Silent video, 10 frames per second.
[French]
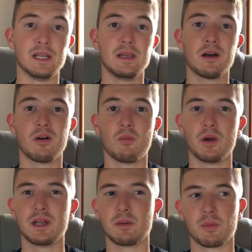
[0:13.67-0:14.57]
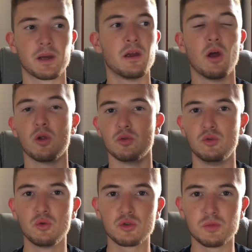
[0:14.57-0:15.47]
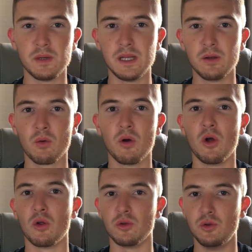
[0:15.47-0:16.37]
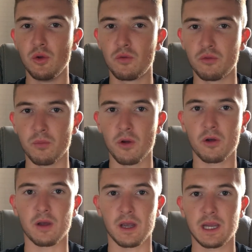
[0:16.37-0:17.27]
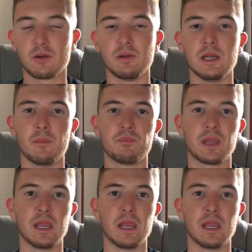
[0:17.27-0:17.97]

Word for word: il y a en moyenne à peu près 12 millions de fumeurs réguliers.